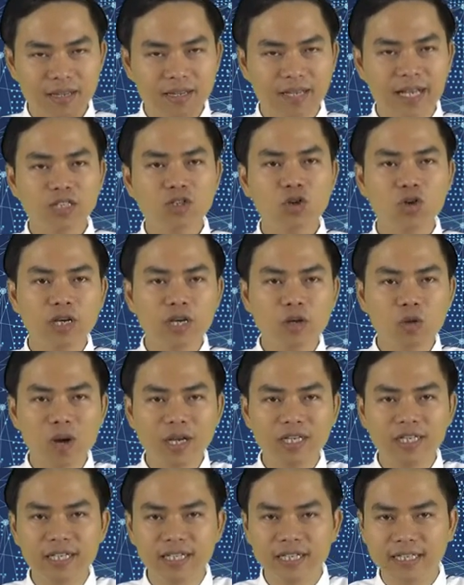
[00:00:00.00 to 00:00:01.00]
thế rồi cái
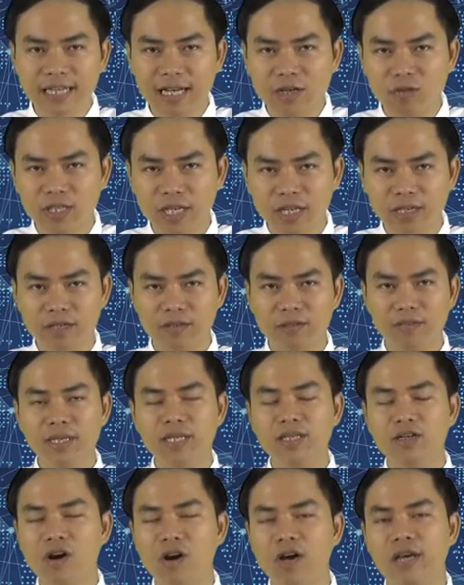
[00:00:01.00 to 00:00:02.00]
quá trình giao dịch
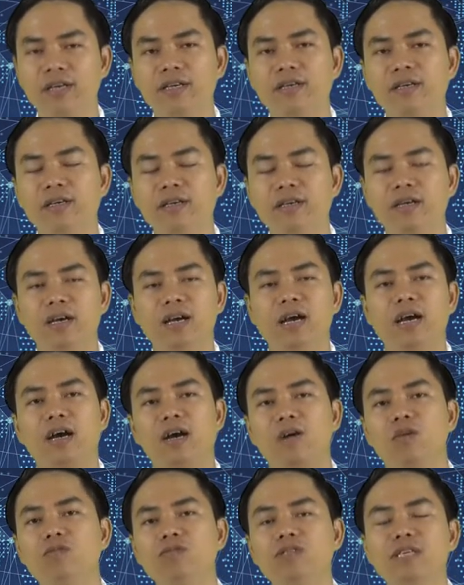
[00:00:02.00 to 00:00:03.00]
bitcoin
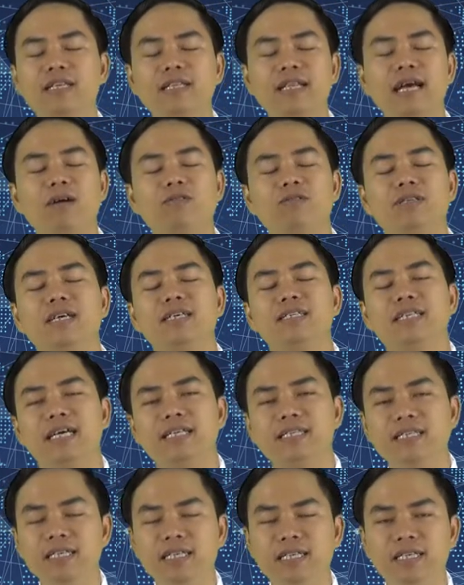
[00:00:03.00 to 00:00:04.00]
à, cũng sẽ tạo ra giá
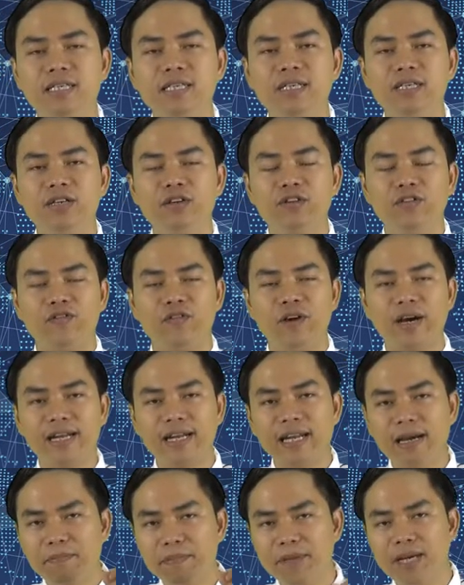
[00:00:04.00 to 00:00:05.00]
trị và
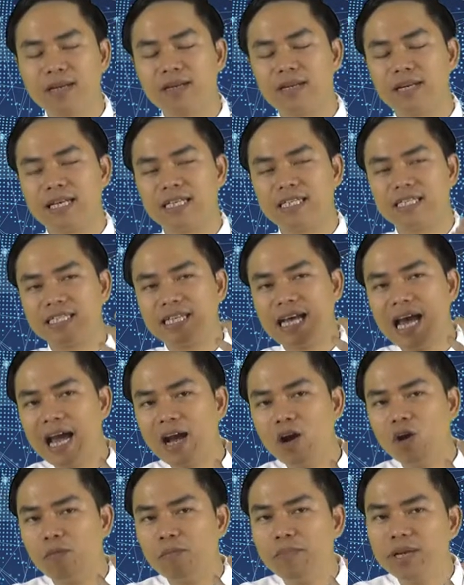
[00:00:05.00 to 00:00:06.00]
đặc biệt là giá
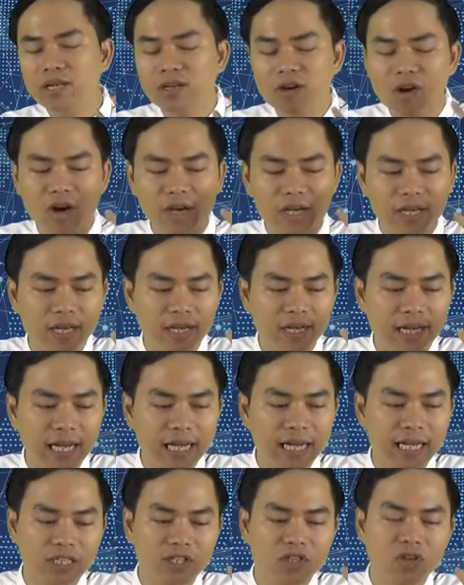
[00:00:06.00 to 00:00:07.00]
của bitcoin hiện nay
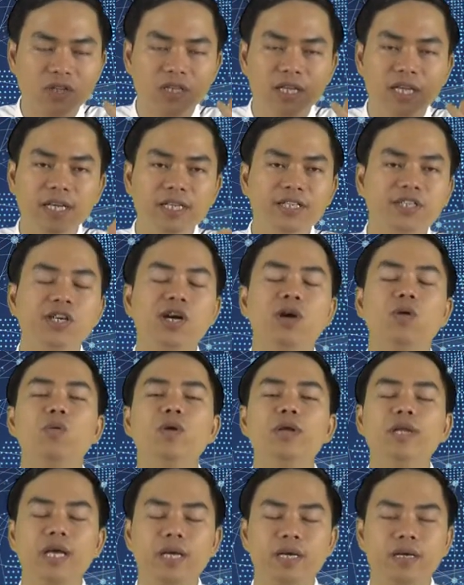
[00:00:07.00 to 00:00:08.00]
là do thị trường quyết
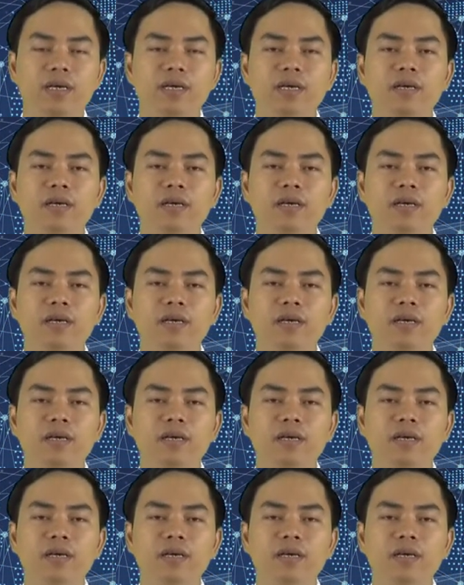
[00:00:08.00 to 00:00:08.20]
định